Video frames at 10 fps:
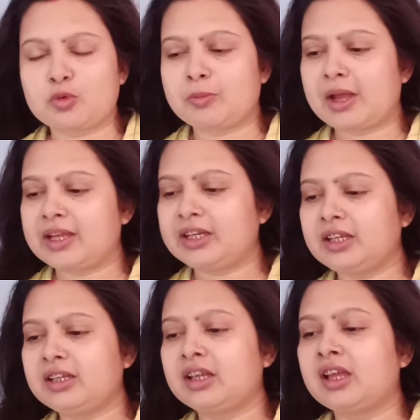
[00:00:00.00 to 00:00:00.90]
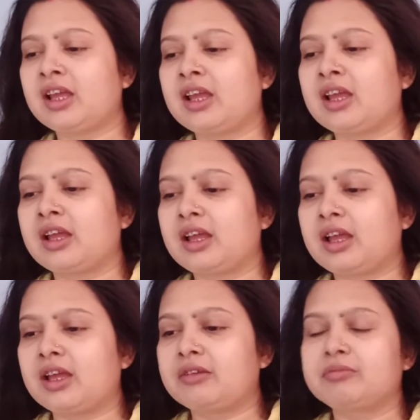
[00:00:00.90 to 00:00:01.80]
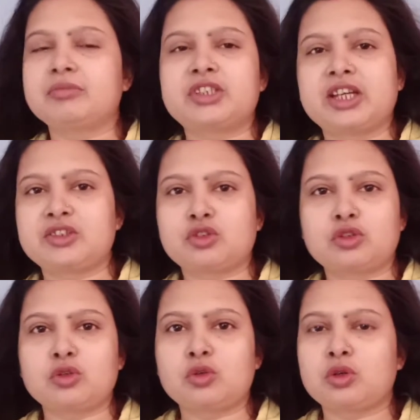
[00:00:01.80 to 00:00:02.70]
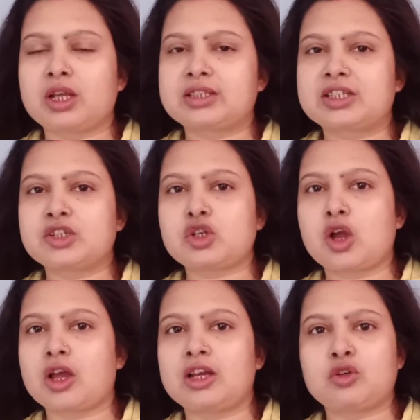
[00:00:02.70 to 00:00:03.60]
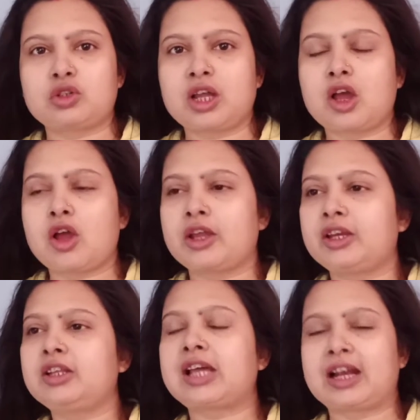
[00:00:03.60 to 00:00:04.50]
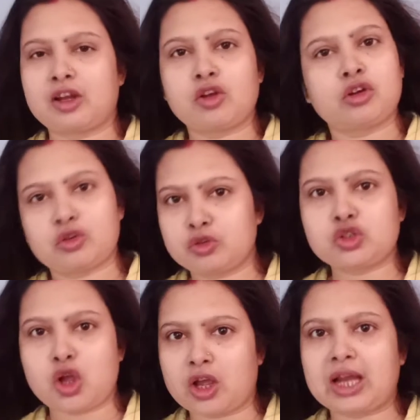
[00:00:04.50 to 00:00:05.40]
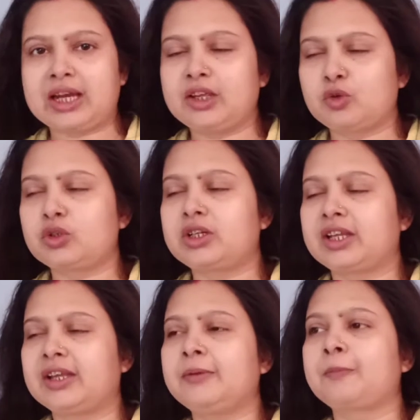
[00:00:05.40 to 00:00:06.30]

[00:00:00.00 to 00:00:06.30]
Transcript: ঘুমায়নি হ্যাঁ, সেই জন্য ওর আজকে সকালে ওঠা হয়নি তা না হলে ও সকালেই ওঠে